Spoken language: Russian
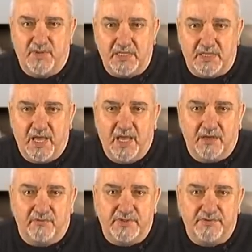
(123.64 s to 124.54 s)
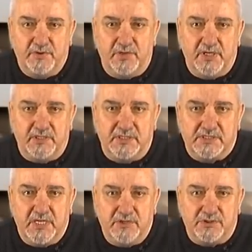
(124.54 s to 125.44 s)
мало, выдвинули не
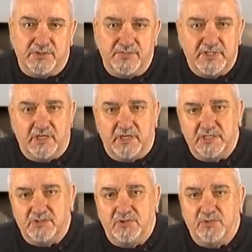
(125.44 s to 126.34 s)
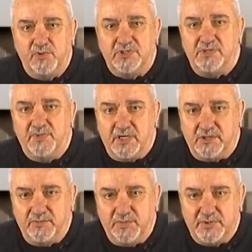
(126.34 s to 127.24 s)
сдающимся гарнизонам
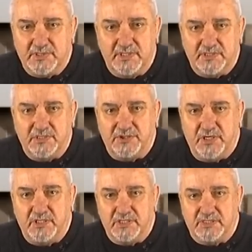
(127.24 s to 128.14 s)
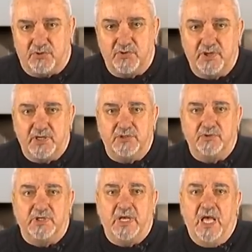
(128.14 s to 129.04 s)
ультиматумы, после истечения срока
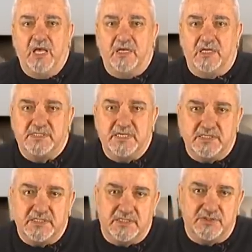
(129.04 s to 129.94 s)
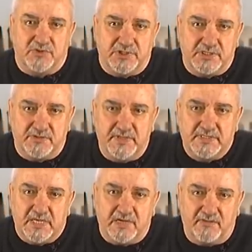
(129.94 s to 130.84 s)
которых грозятся осуществить
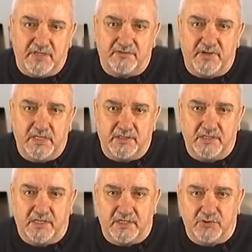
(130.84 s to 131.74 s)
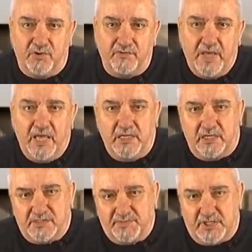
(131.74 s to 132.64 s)
захват военных городков и
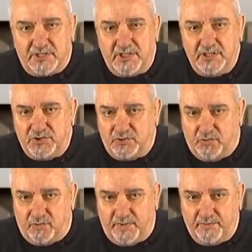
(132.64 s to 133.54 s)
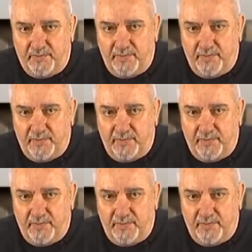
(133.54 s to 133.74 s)
расположений штурмом.